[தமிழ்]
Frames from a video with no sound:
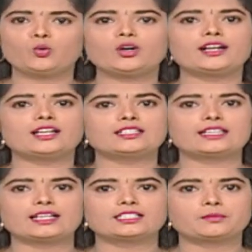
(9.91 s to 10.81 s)
ஊரடங்கு
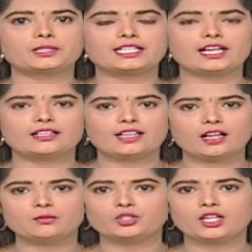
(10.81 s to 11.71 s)
தளர்த்தப்பட்ட
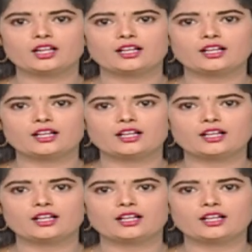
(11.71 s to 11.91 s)
நாள் முதல்